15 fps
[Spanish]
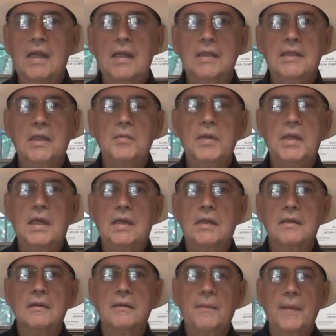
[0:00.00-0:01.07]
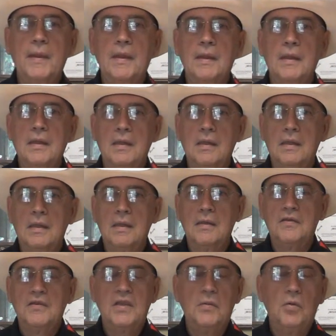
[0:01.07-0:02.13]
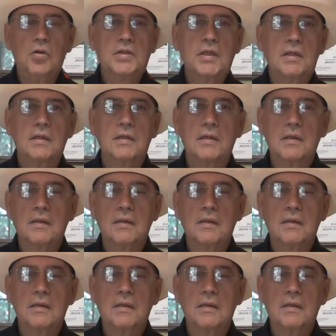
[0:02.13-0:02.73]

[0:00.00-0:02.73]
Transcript: que determinar si votan